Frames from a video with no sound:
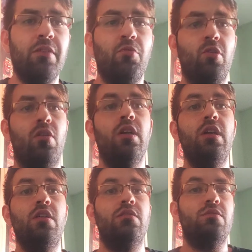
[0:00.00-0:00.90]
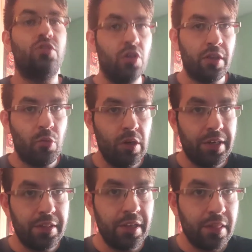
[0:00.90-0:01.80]
Bueno, yo de
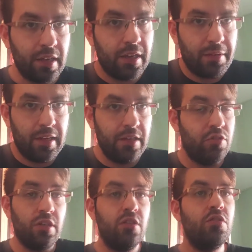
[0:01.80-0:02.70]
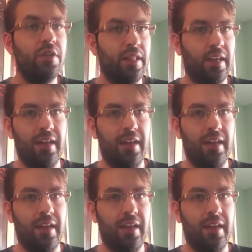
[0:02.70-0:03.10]
Walking Dead, la verdad que no tengo ni idea,